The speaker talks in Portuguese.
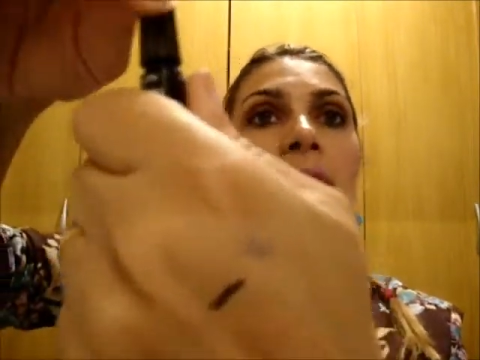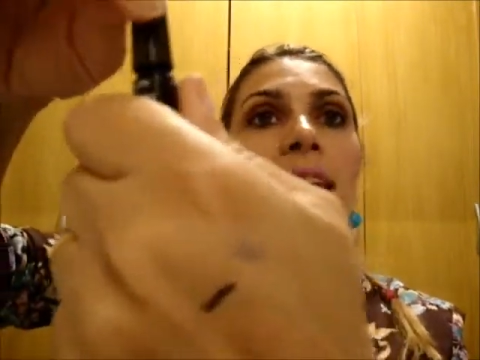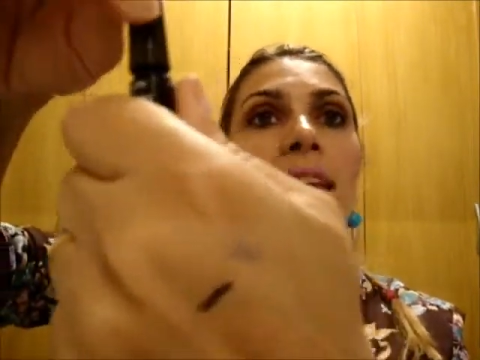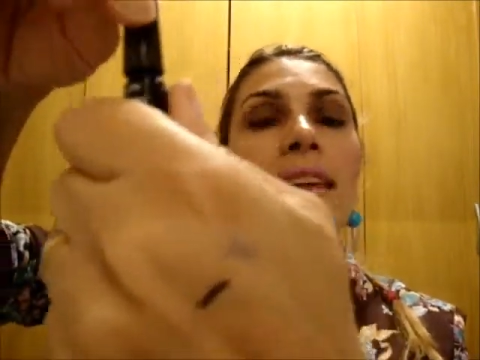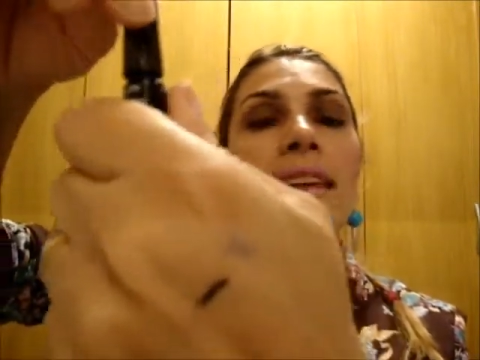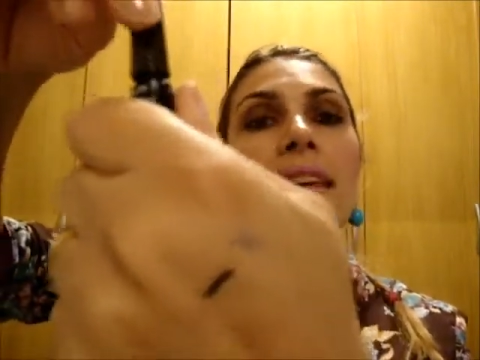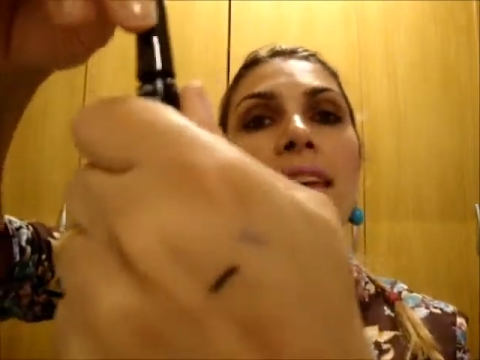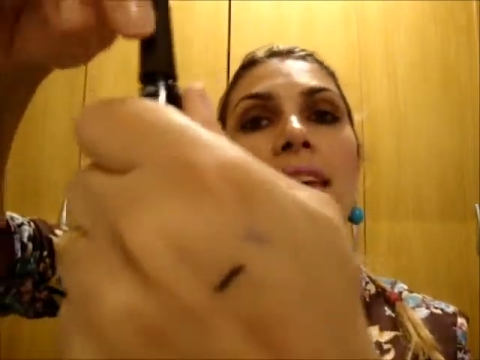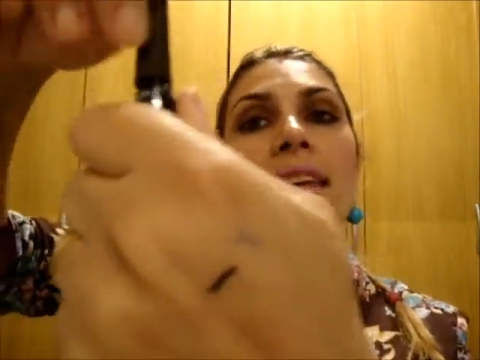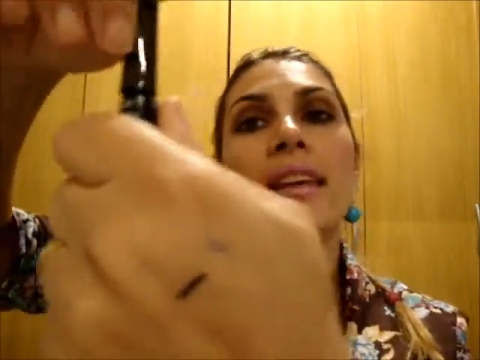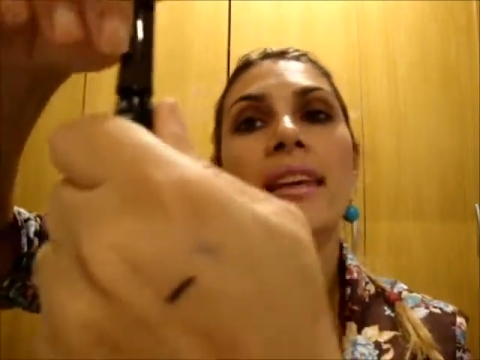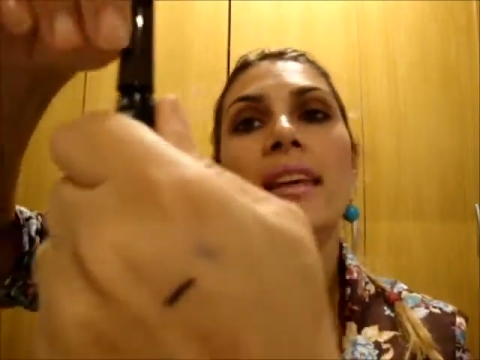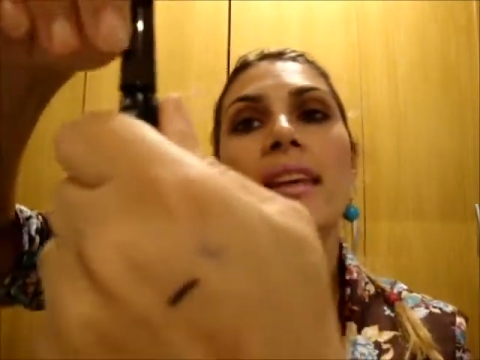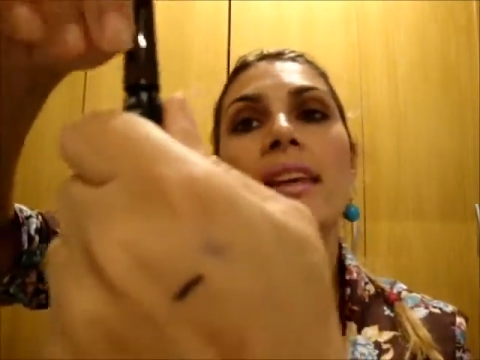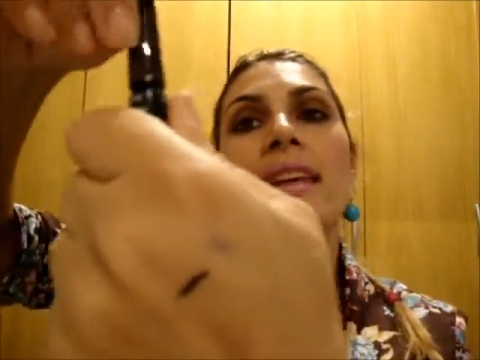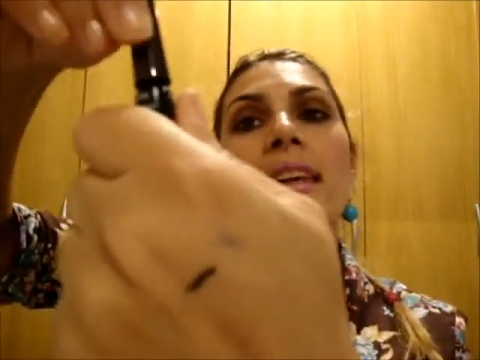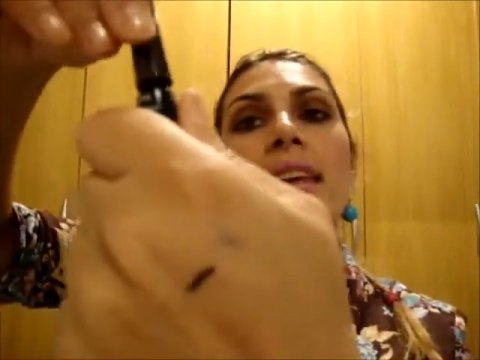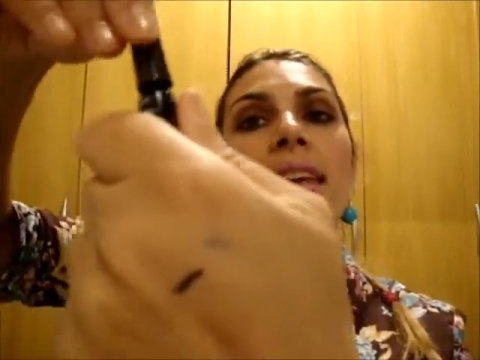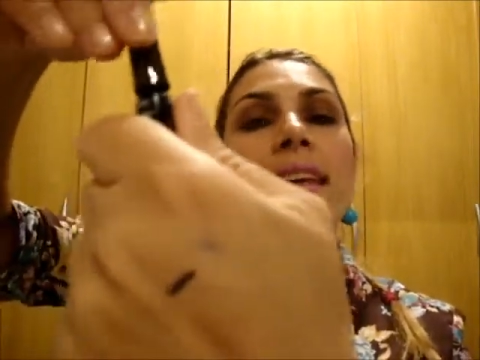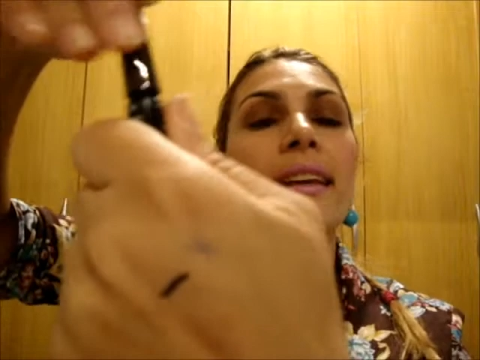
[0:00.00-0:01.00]

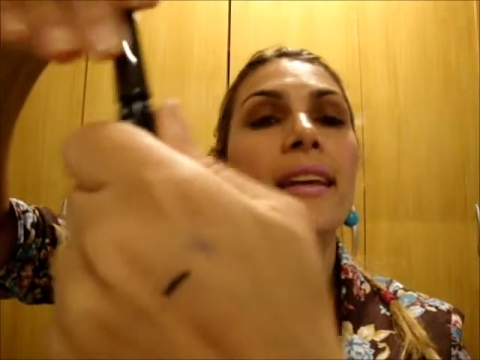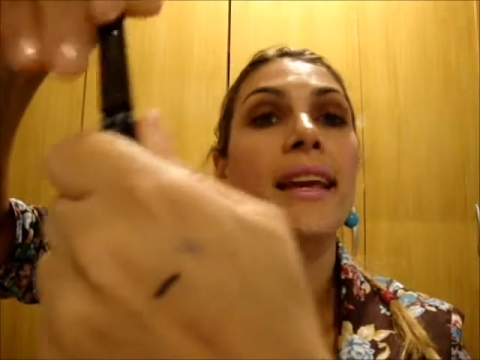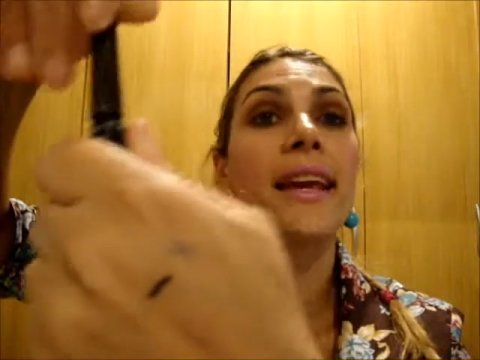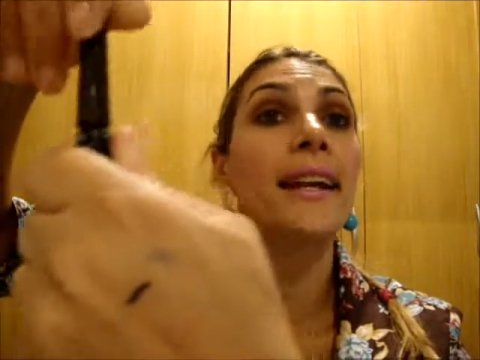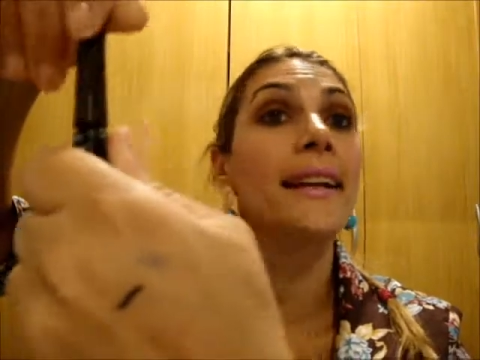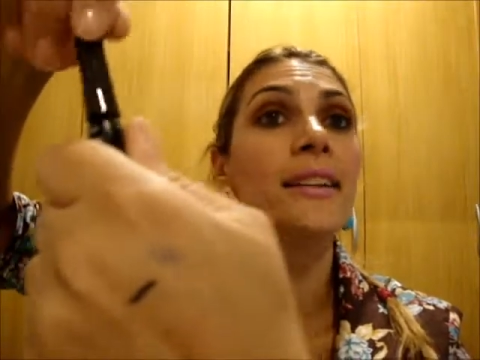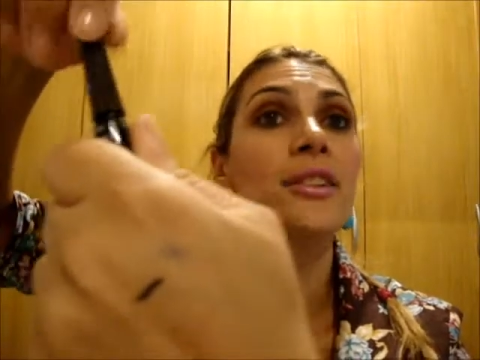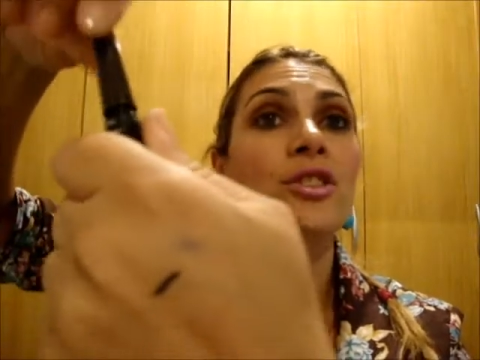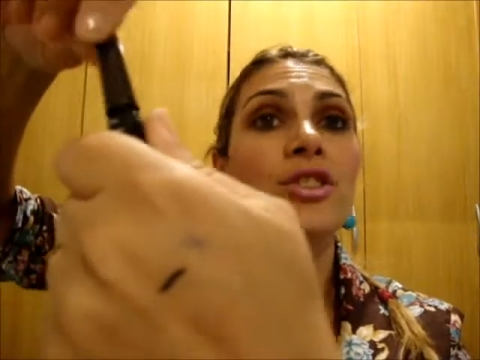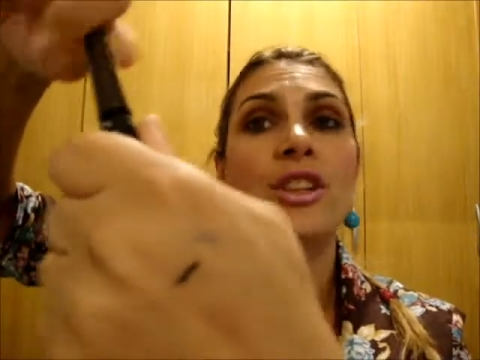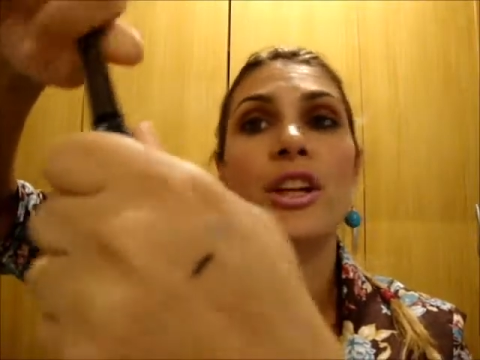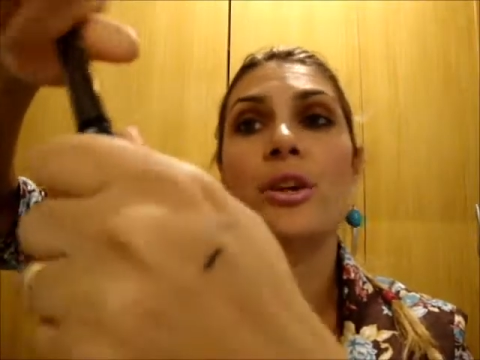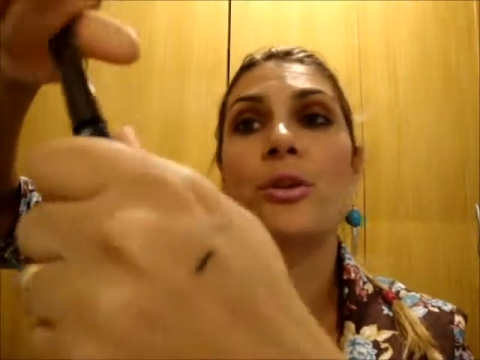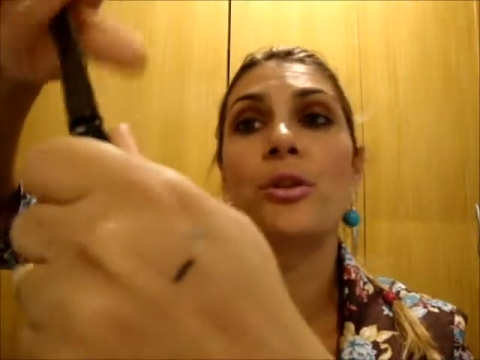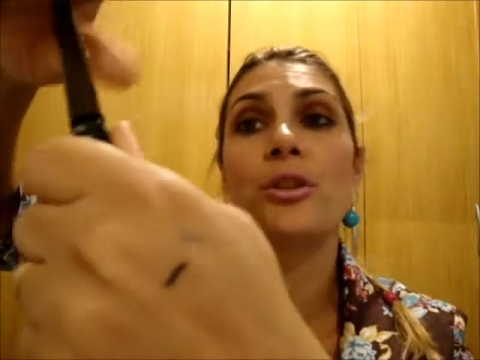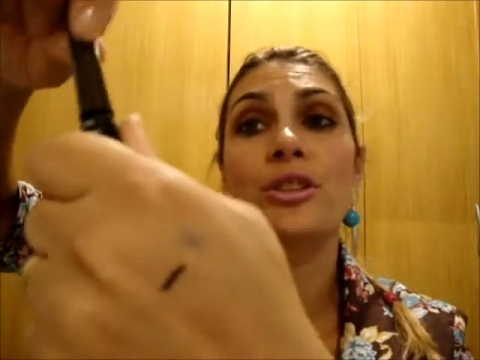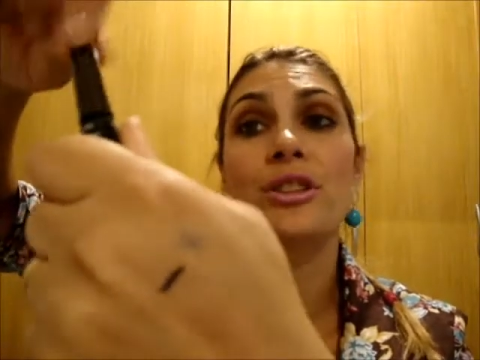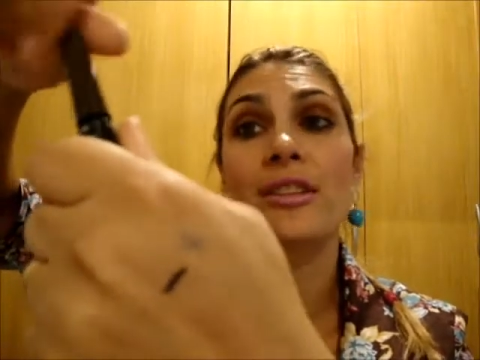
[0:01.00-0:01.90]
E ele não chegou,